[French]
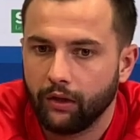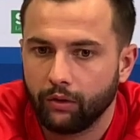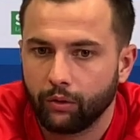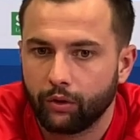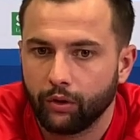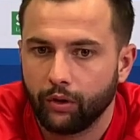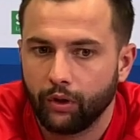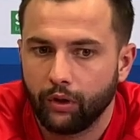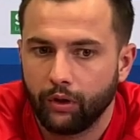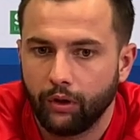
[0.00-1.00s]
Donc
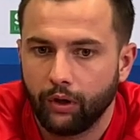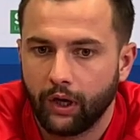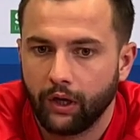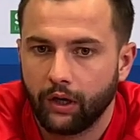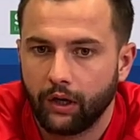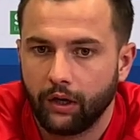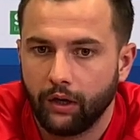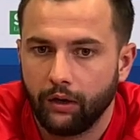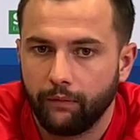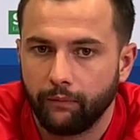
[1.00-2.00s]

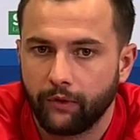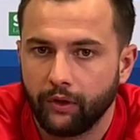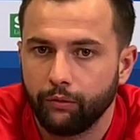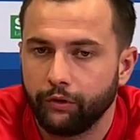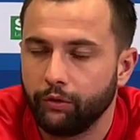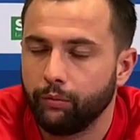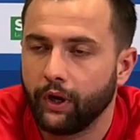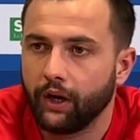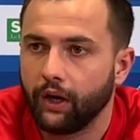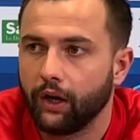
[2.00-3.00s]
ça nous fait du
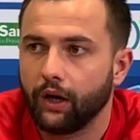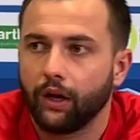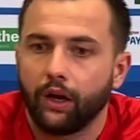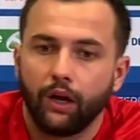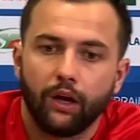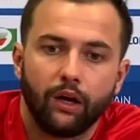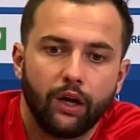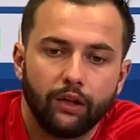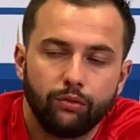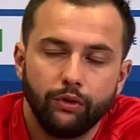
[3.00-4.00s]
bien à,
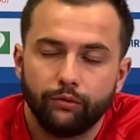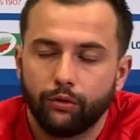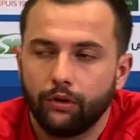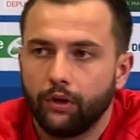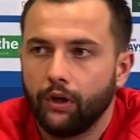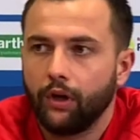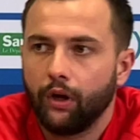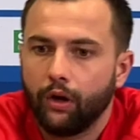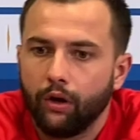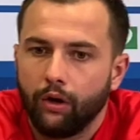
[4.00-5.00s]
à, tout niveau,
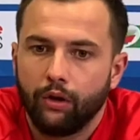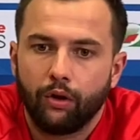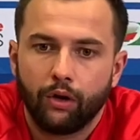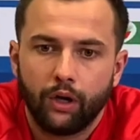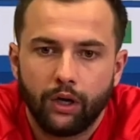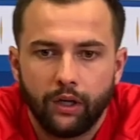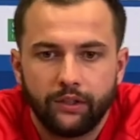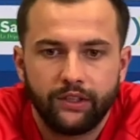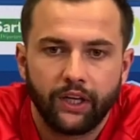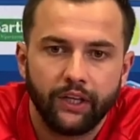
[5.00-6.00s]
dans la
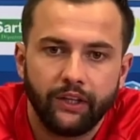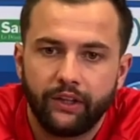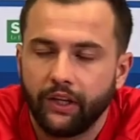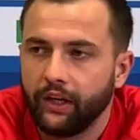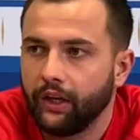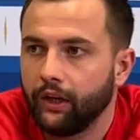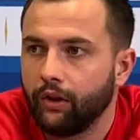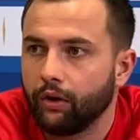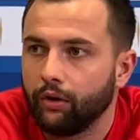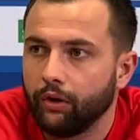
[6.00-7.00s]
sérénité,
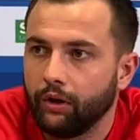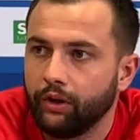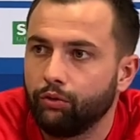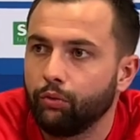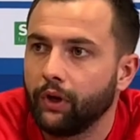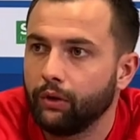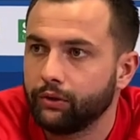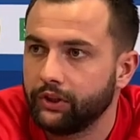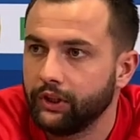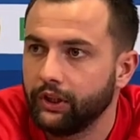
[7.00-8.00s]
dans les duels
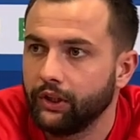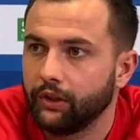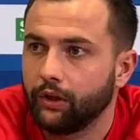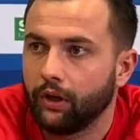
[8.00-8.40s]
aussi,